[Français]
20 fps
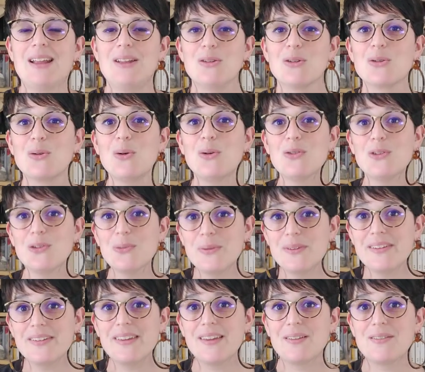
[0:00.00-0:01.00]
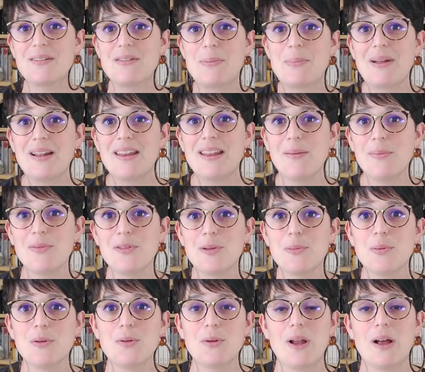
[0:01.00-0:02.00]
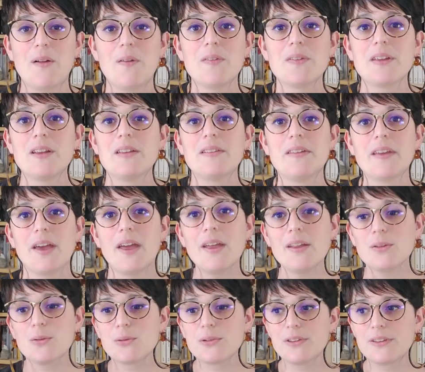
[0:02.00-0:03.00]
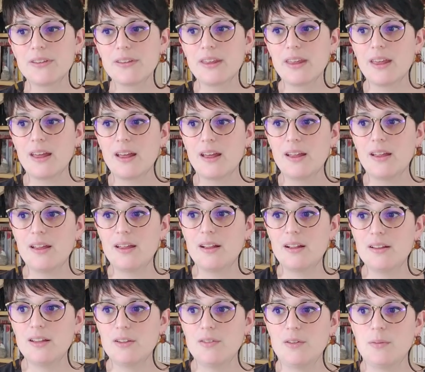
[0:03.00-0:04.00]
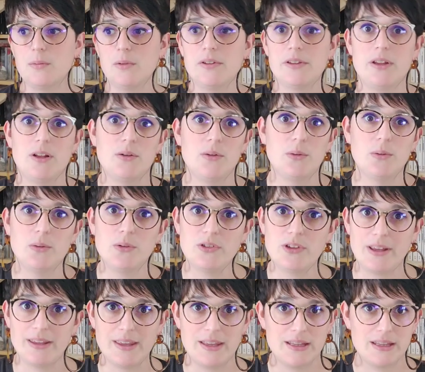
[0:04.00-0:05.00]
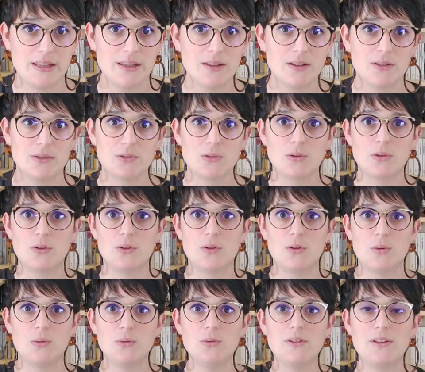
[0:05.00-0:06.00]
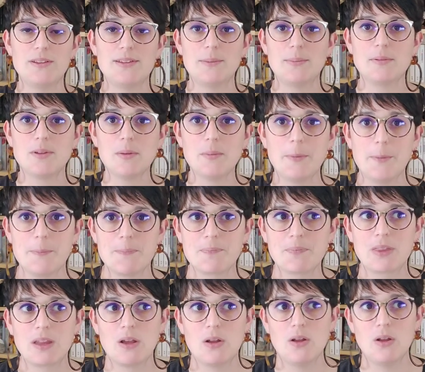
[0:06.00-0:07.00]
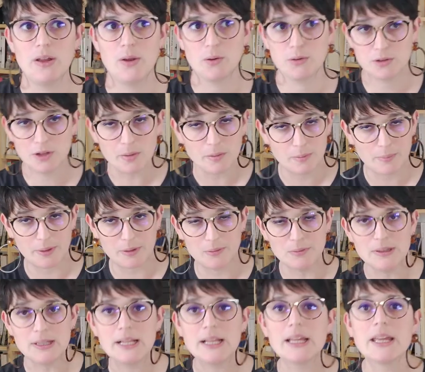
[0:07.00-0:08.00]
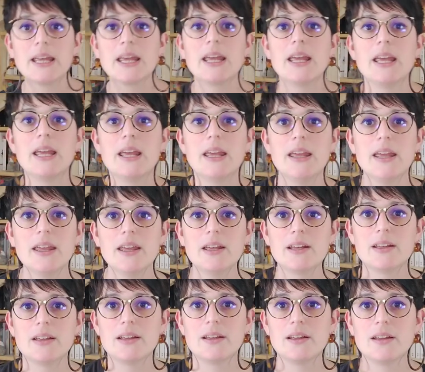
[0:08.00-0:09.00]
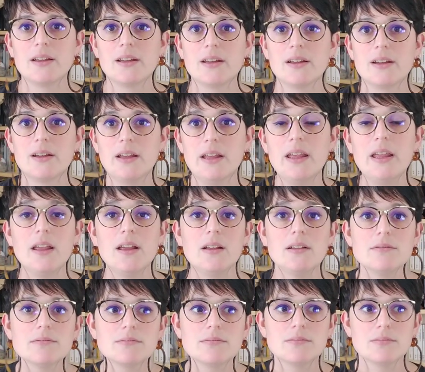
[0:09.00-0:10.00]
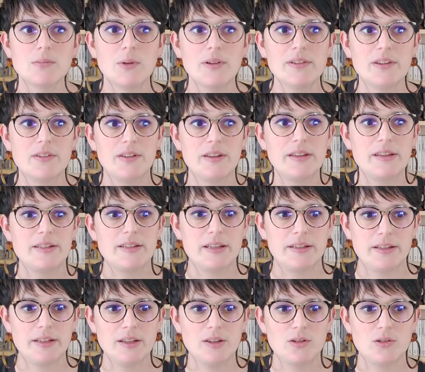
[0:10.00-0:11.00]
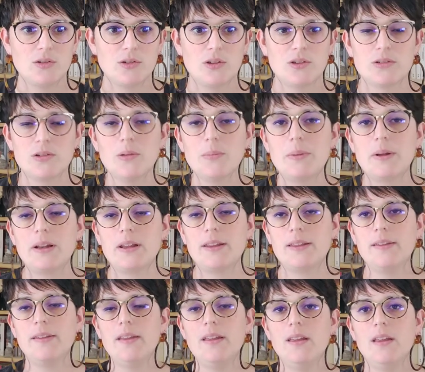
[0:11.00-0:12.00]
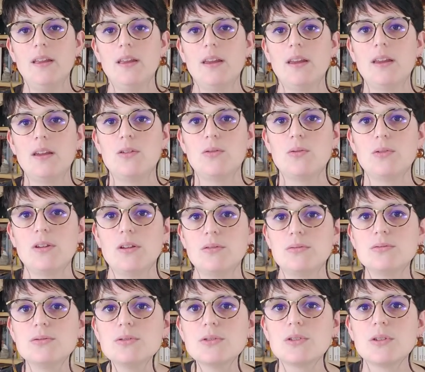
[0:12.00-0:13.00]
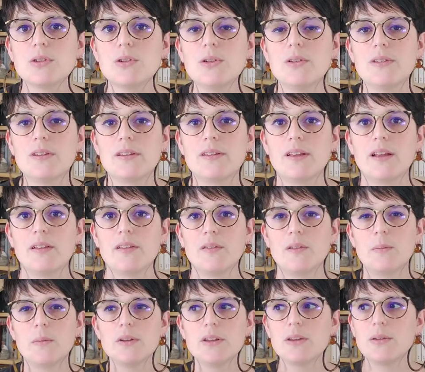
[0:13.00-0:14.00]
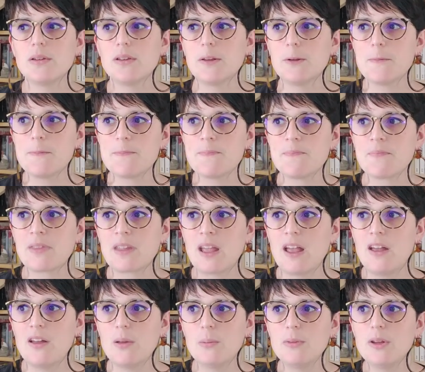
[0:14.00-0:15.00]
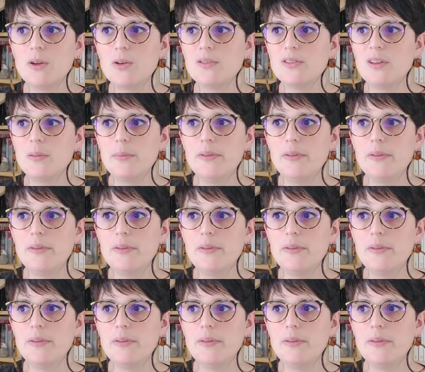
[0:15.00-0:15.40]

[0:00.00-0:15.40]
donc aujourd'hui, on va parler un petit peu de la rentrée littéraire, donc qui est un événement qui a lieu chaque année entre euh, août et septembre, euh, et octobre, pardon. et moi, ça fait des années que j'en entends parler, et je vous avoue que c'était un événement qui a un petit côté